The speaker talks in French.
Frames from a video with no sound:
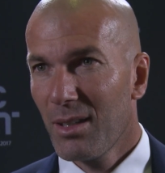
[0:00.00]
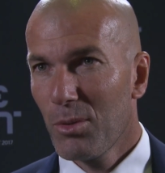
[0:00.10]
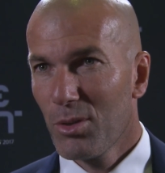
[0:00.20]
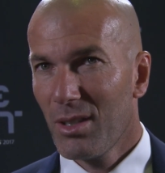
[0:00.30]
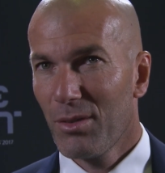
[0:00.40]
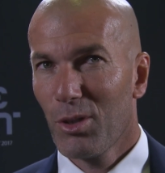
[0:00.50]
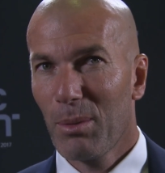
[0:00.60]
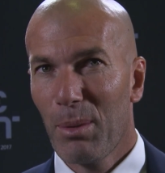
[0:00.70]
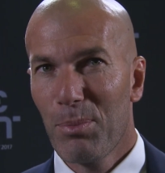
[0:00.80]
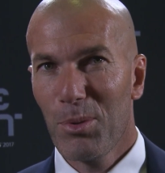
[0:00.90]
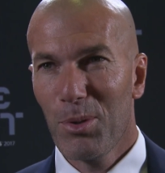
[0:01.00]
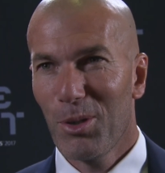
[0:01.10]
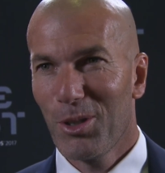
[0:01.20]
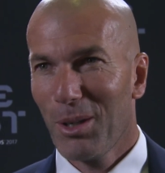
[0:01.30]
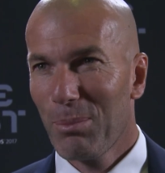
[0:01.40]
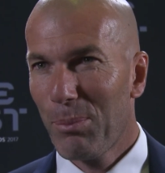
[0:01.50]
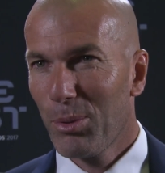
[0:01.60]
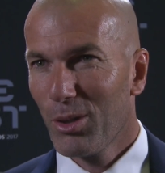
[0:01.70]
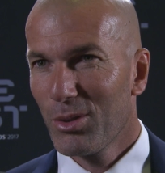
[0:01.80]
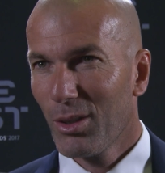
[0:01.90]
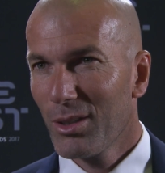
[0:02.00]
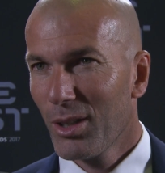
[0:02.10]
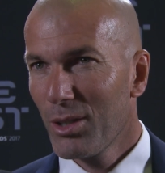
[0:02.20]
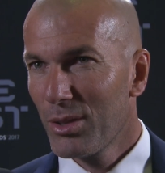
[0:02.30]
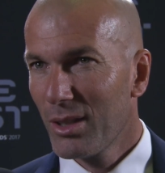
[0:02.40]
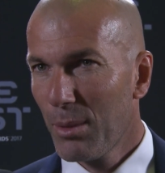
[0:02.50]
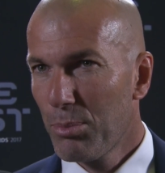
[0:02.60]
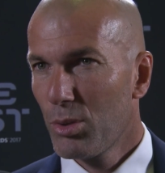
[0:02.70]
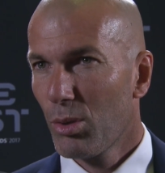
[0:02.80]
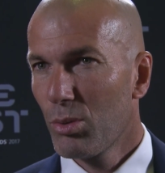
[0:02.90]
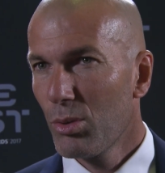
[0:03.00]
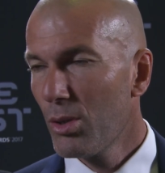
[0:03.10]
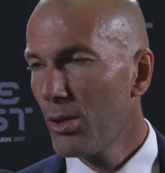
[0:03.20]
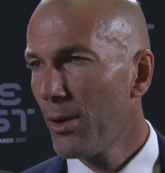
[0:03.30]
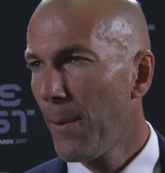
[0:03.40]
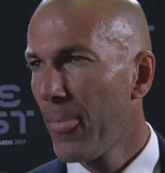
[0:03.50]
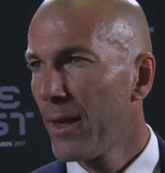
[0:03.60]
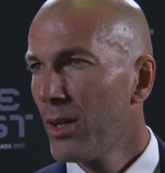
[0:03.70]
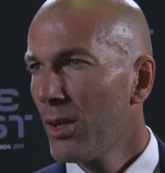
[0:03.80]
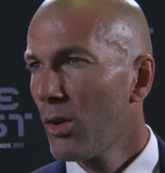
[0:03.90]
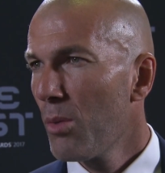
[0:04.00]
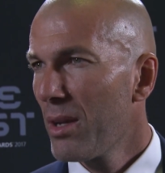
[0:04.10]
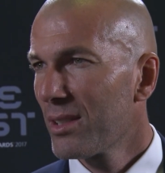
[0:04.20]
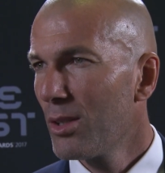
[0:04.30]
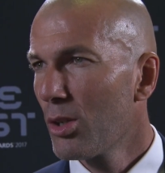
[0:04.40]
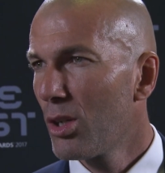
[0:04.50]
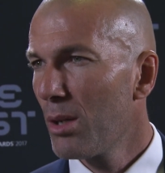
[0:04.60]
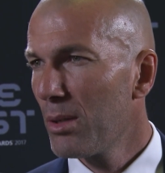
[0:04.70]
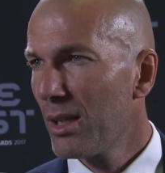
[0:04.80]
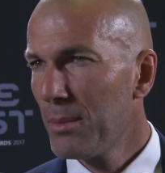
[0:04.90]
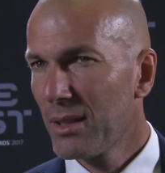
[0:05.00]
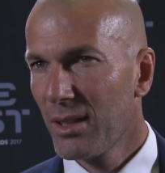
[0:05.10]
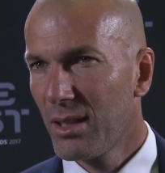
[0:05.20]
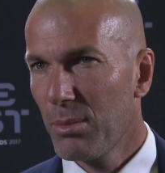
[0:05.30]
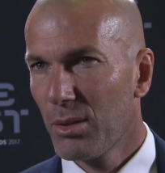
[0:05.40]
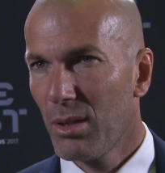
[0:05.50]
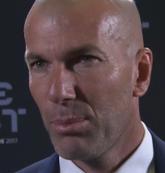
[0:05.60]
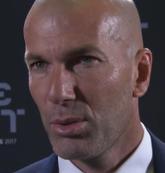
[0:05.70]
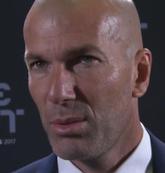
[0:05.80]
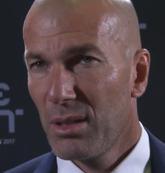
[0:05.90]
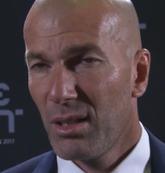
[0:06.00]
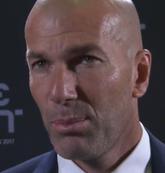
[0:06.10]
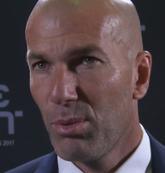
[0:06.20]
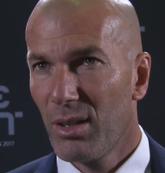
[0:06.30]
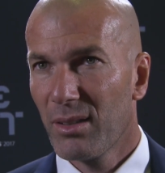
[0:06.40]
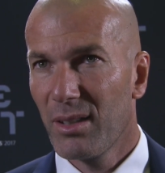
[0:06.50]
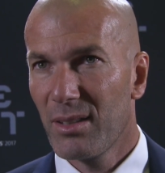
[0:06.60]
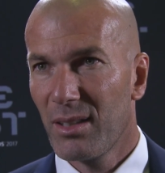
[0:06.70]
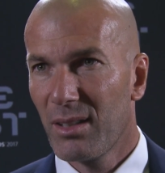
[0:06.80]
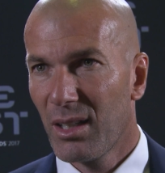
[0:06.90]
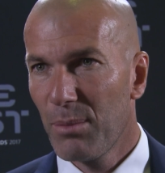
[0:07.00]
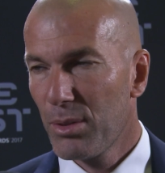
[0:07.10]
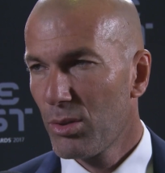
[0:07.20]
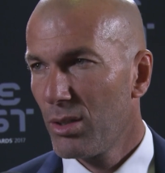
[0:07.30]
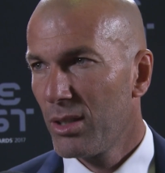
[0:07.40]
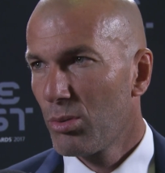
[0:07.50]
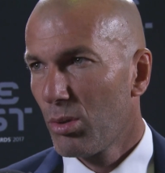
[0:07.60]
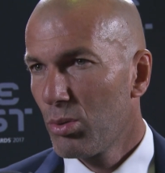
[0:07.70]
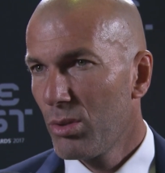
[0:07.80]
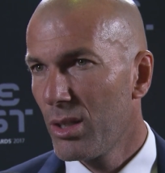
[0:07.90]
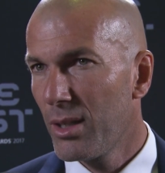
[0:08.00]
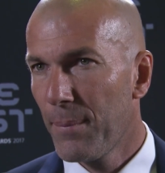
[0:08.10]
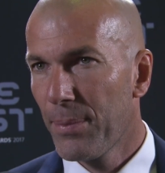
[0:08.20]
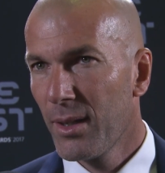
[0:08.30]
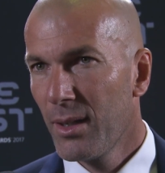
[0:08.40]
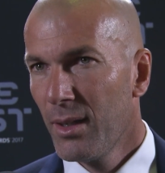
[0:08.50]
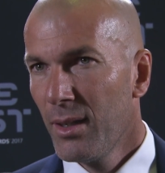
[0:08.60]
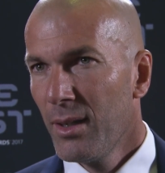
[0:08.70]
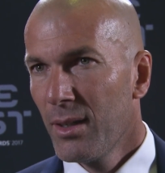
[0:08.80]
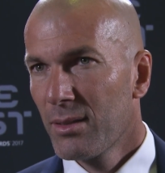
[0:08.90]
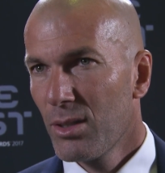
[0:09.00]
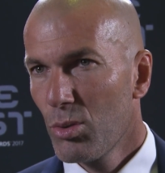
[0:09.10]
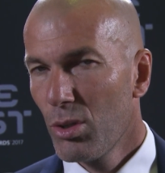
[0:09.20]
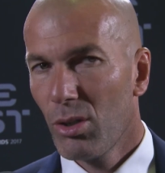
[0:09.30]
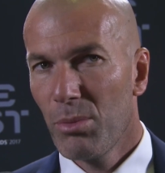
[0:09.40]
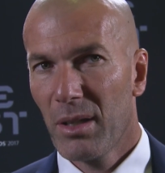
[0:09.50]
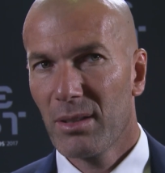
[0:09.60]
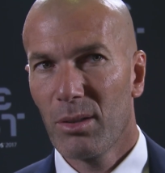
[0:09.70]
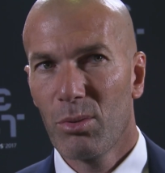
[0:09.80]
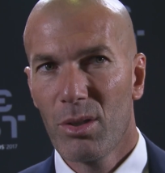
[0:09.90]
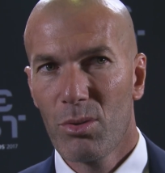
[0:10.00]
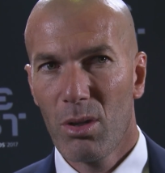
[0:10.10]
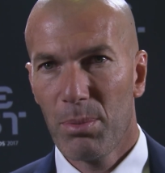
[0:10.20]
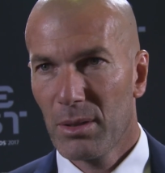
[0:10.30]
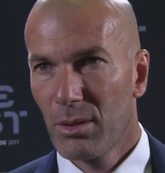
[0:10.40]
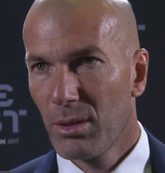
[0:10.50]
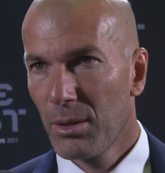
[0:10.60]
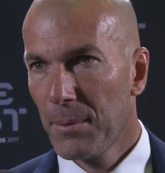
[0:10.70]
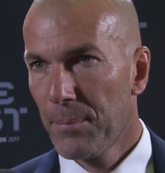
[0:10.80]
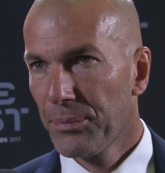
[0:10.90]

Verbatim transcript: mon staff, j'aurais pas pu, euh, pas pu réussir, Et puis surtout, euh, remercier le club, le Real Madrid, qui m'a donné la possibilité de pouvoir entraîner cette équipe et, surtout les, ces joueurs, remercier tous les joueurs parce que.